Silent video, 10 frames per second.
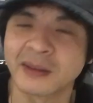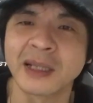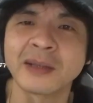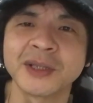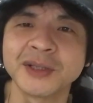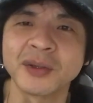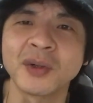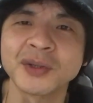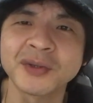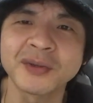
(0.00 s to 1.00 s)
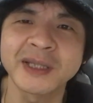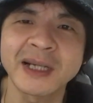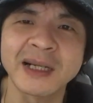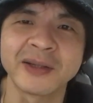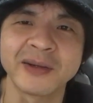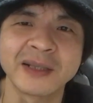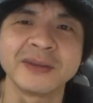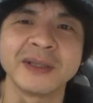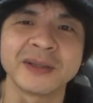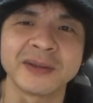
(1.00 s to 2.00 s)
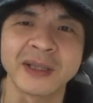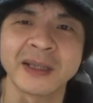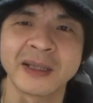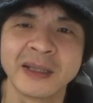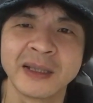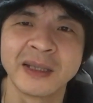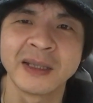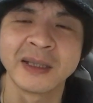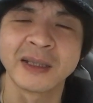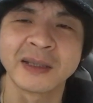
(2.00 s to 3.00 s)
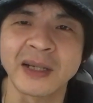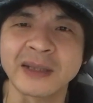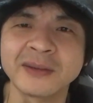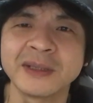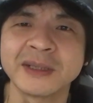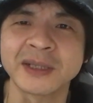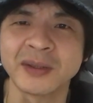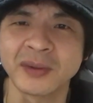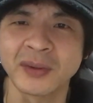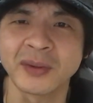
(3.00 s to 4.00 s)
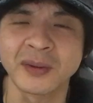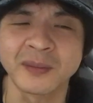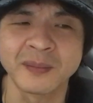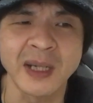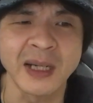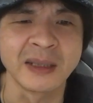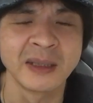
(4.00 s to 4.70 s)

なので一応保証期間ではあるんですよねであるんですけどま